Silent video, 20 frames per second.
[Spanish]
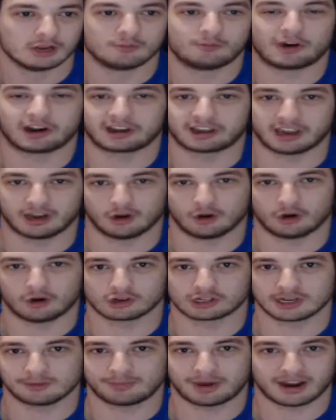Para quien no
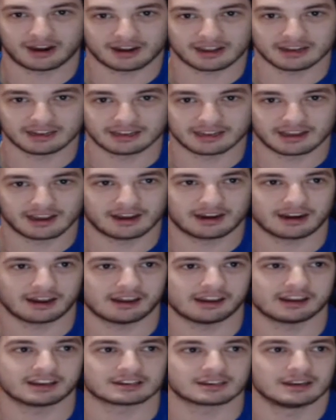lo sepa, grindear
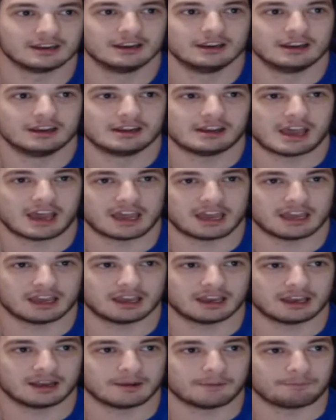es
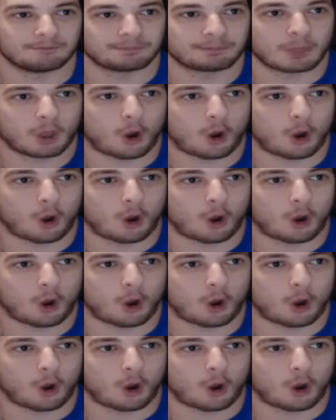eh,